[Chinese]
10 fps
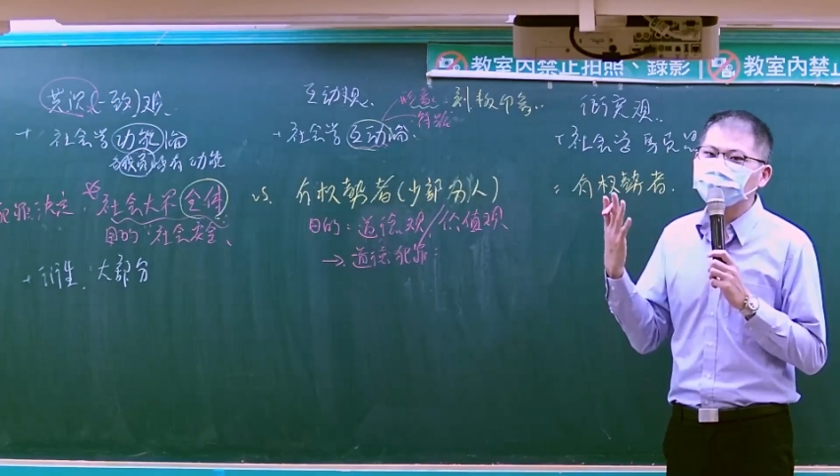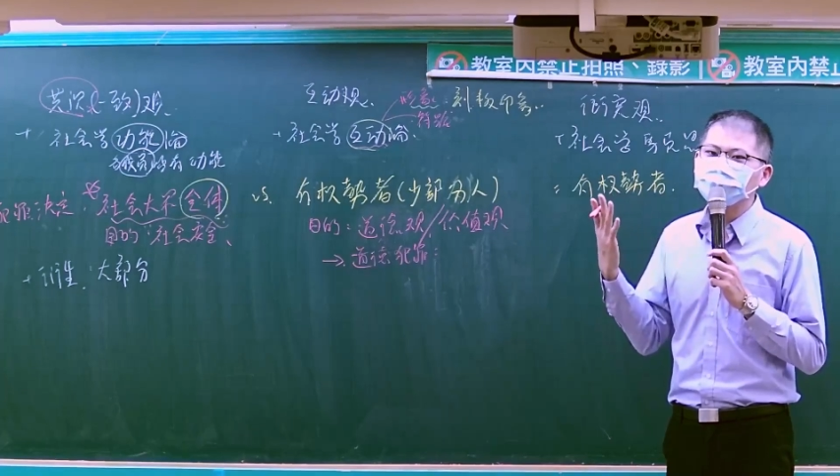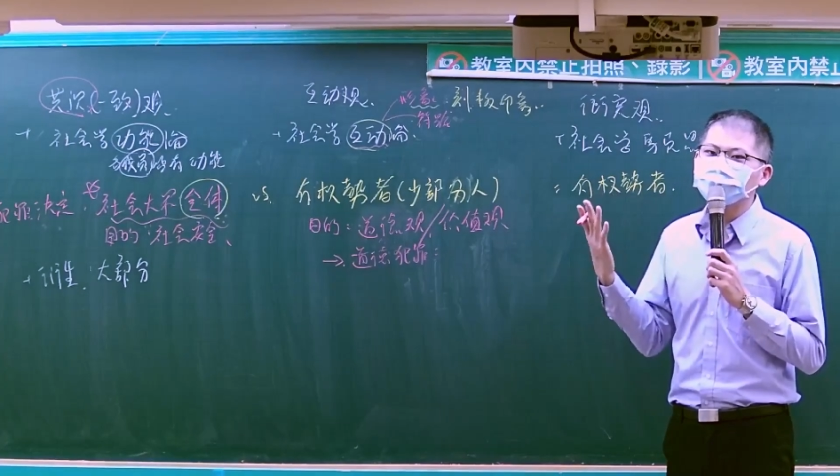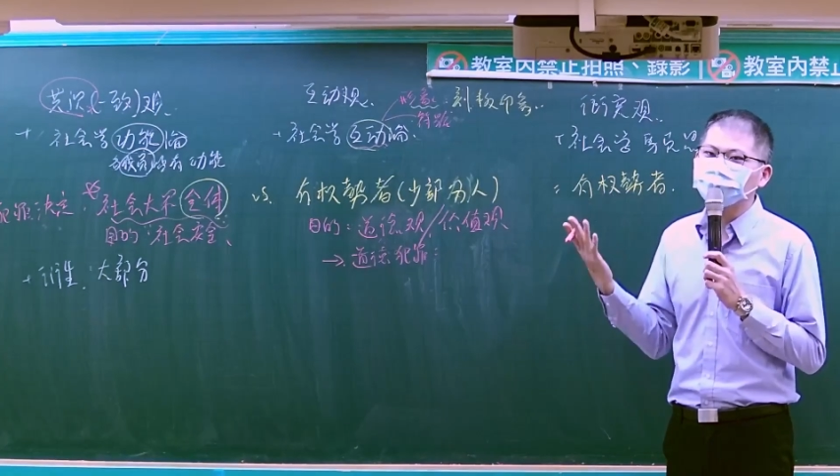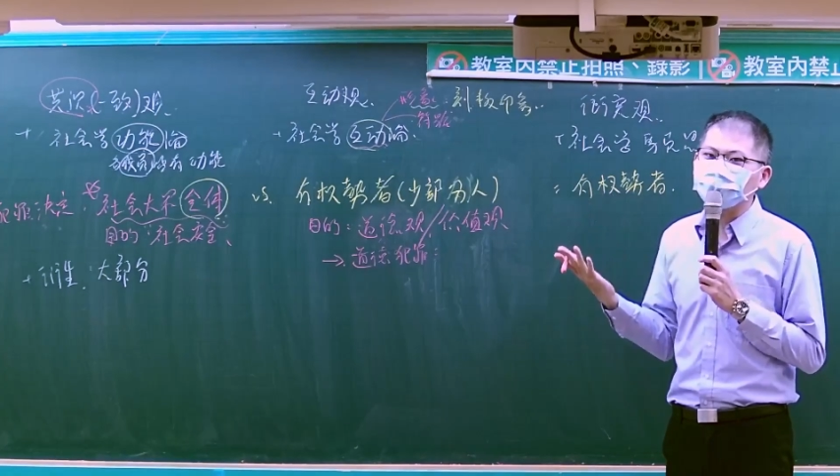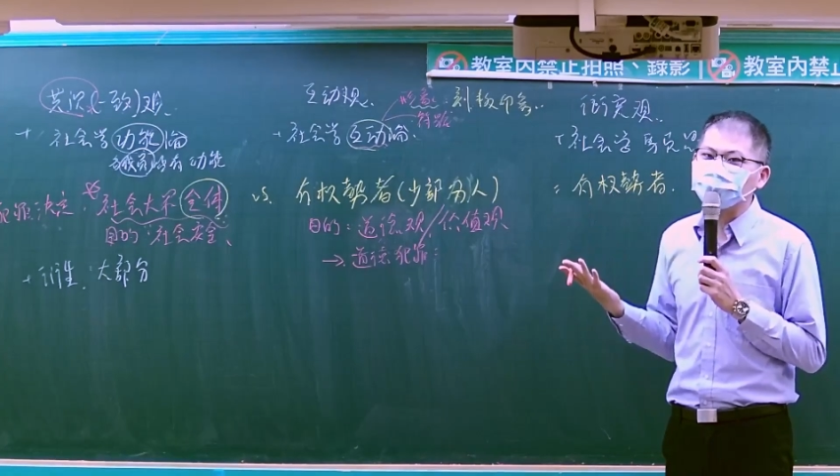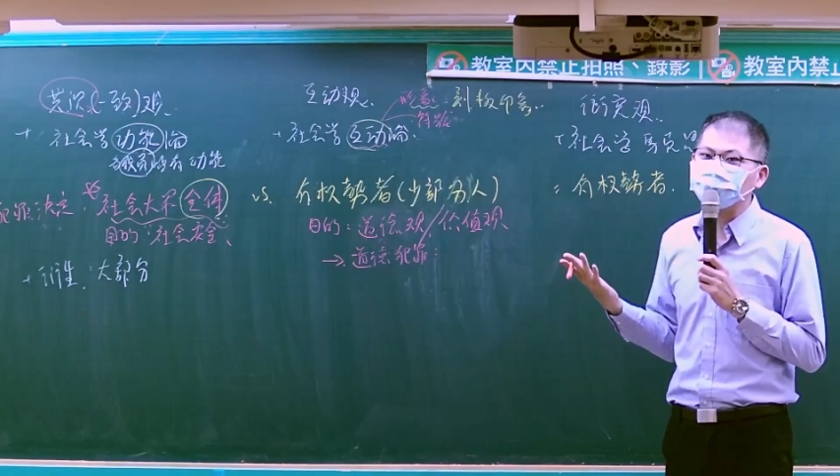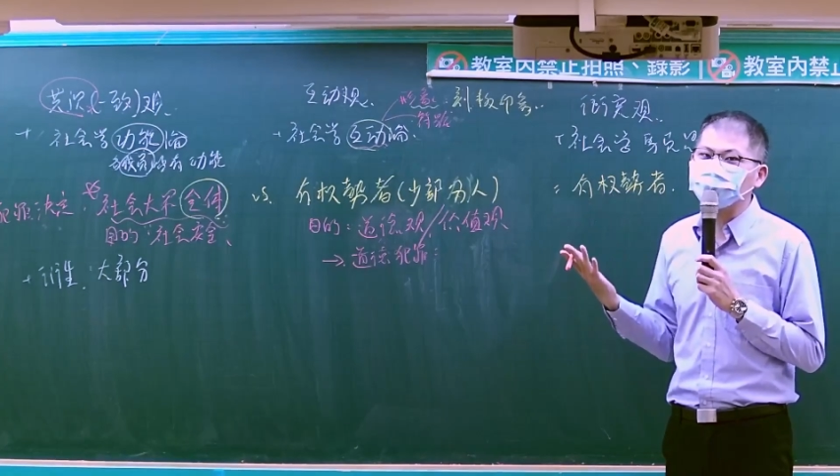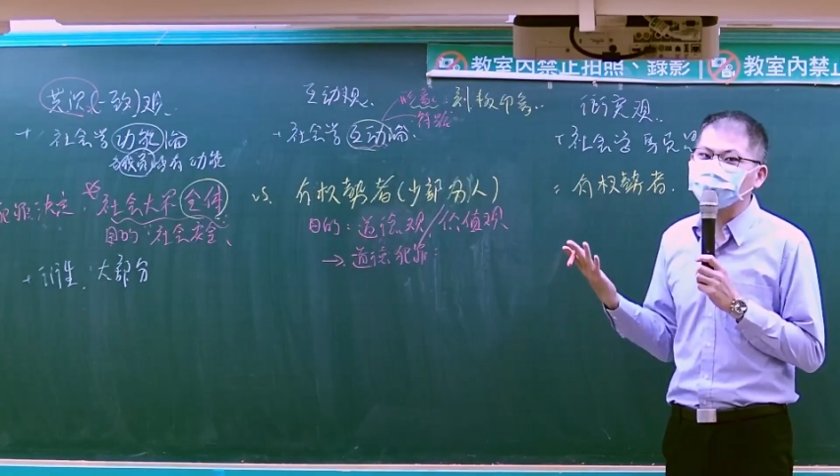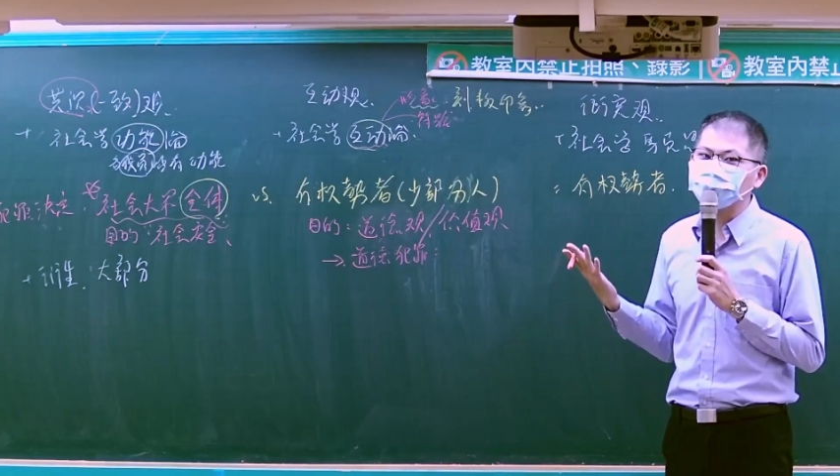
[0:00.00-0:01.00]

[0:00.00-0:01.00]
害到任何法益的，